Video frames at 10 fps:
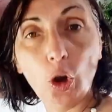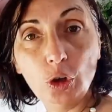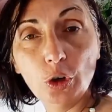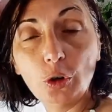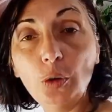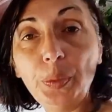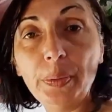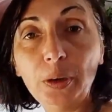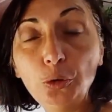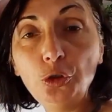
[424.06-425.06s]
l'olio col
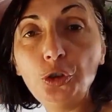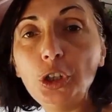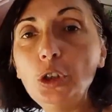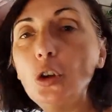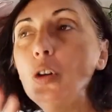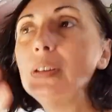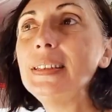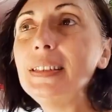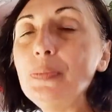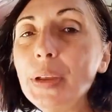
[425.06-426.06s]
peperoncino
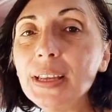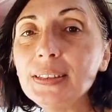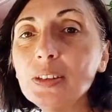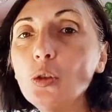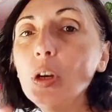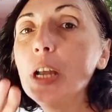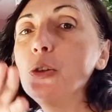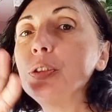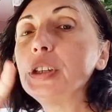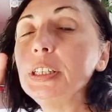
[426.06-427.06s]
si
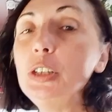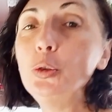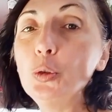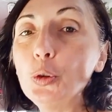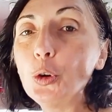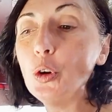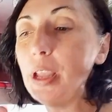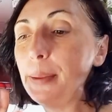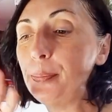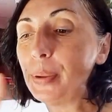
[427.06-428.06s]
mescolano tra di
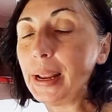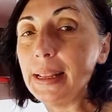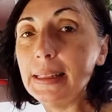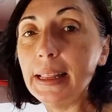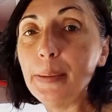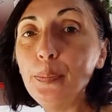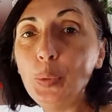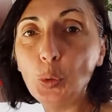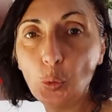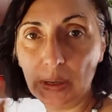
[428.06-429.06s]
loro e prende
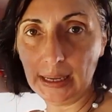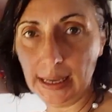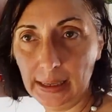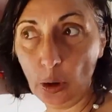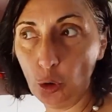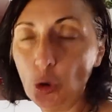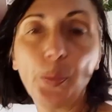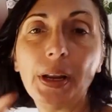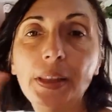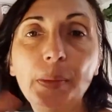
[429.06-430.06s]
più,
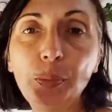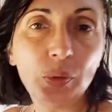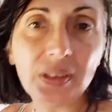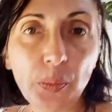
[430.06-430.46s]
l'olio prende più